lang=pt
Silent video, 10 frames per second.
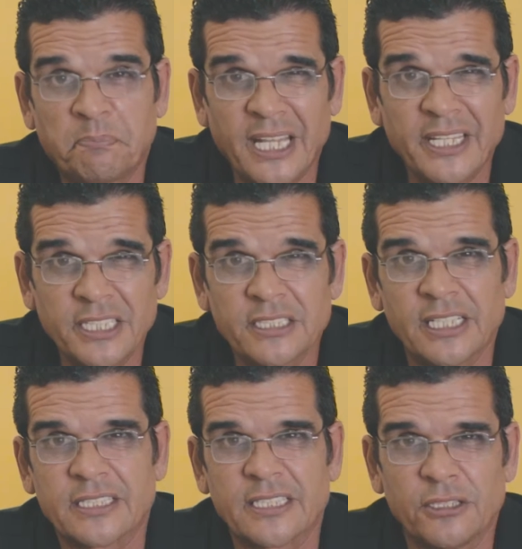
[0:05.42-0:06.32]

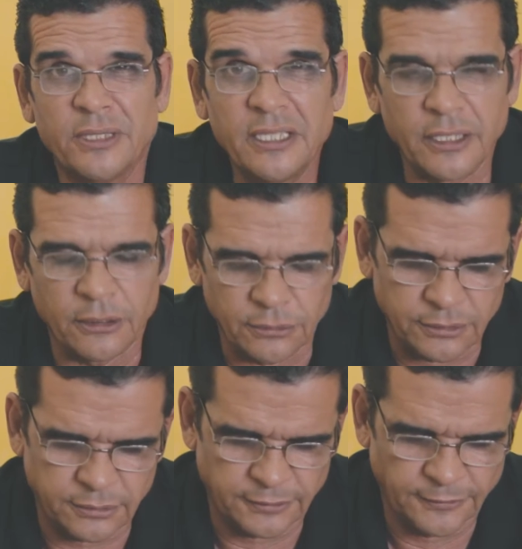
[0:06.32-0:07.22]
predestinação em
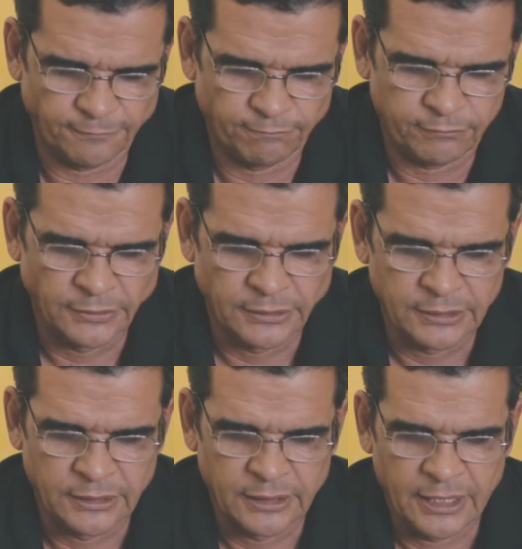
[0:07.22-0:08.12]
Deus.
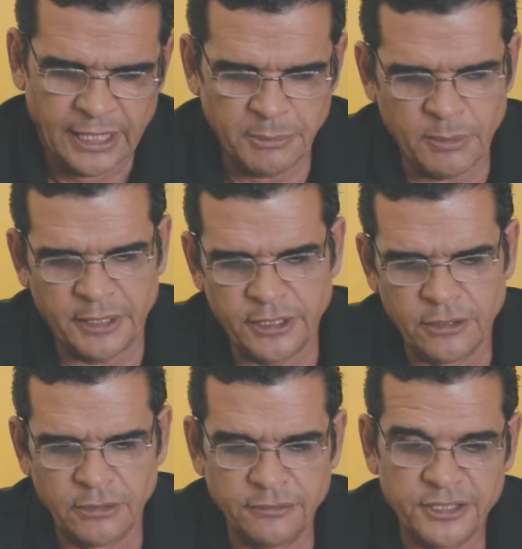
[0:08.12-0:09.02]
A Bíblia diz
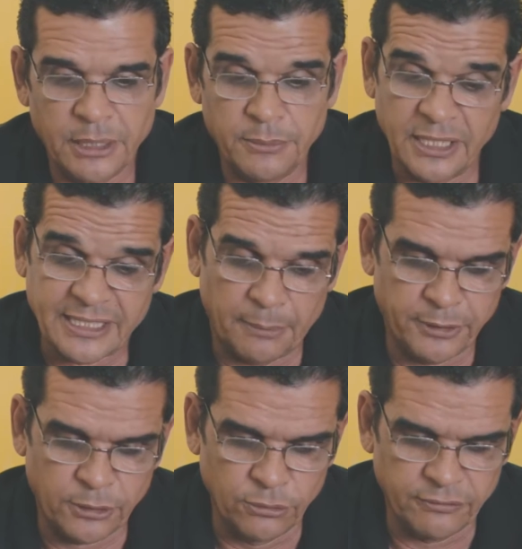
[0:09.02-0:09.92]
no livro de Jeremias,
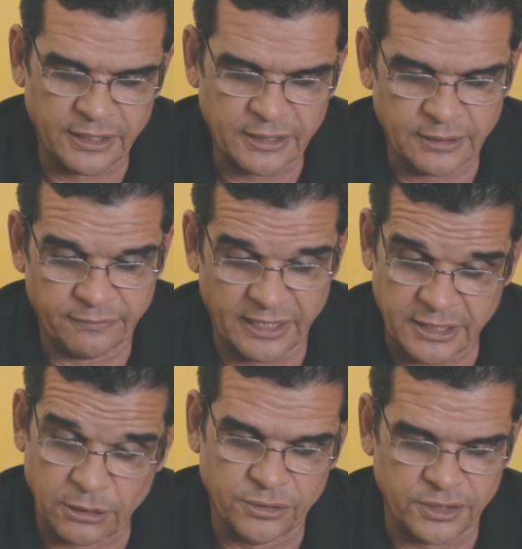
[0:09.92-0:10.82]
capítulo 1,
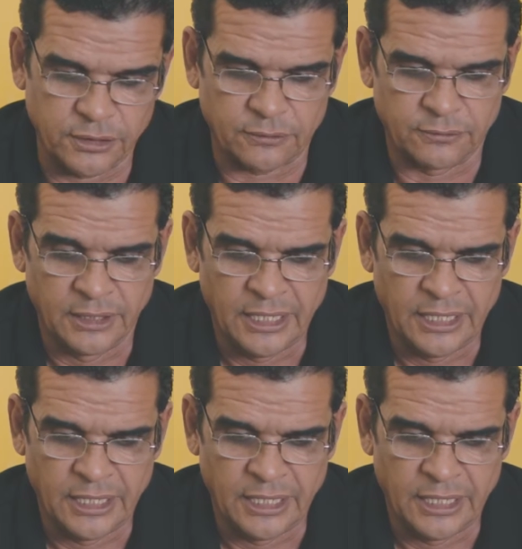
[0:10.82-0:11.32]
versículo 5: